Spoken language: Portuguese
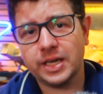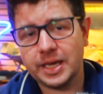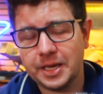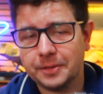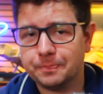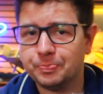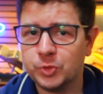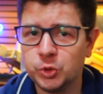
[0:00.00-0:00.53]

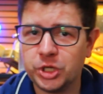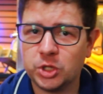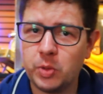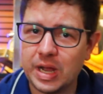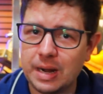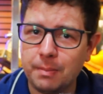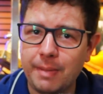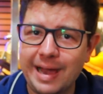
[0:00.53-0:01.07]
que já
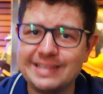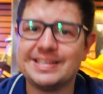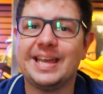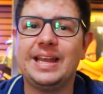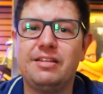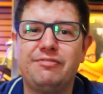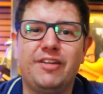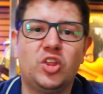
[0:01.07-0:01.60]
não era mais
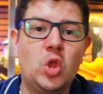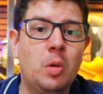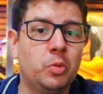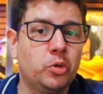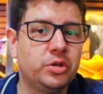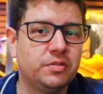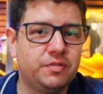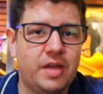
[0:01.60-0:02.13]
aquele
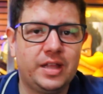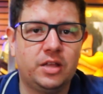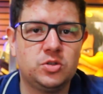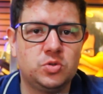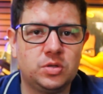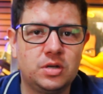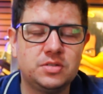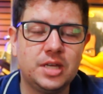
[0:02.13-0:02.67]
fenômeno de
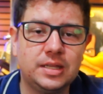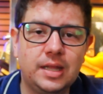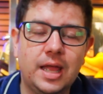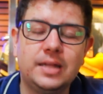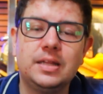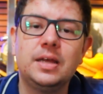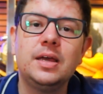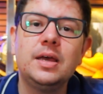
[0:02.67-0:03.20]
vendas dos anos
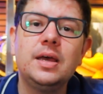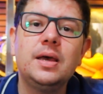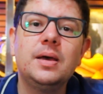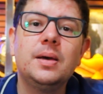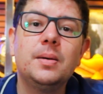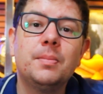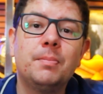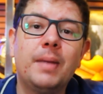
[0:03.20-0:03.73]
70,
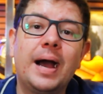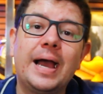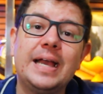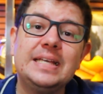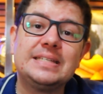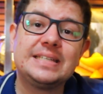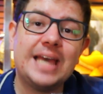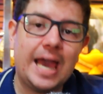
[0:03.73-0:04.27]

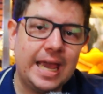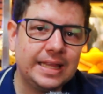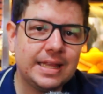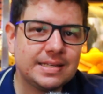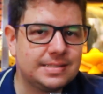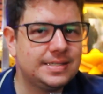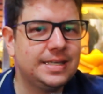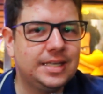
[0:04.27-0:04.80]
mas que
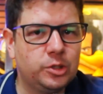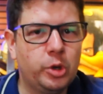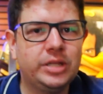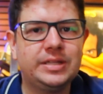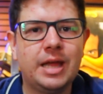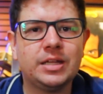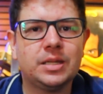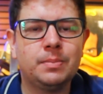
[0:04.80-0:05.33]
ainda assim em
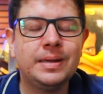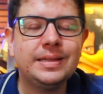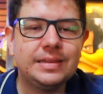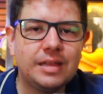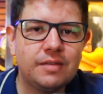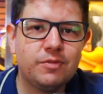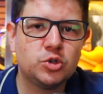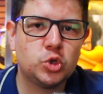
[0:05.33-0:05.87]
80
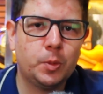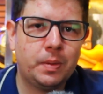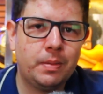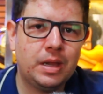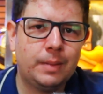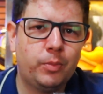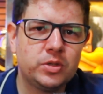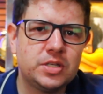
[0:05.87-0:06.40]
manteve a sua
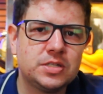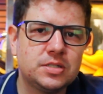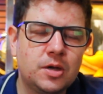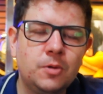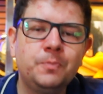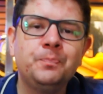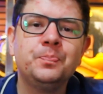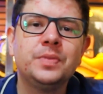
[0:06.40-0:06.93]
primeira
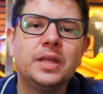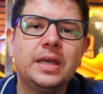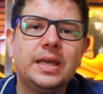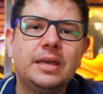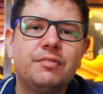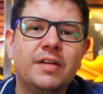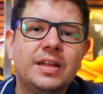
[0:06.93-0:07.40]
posição e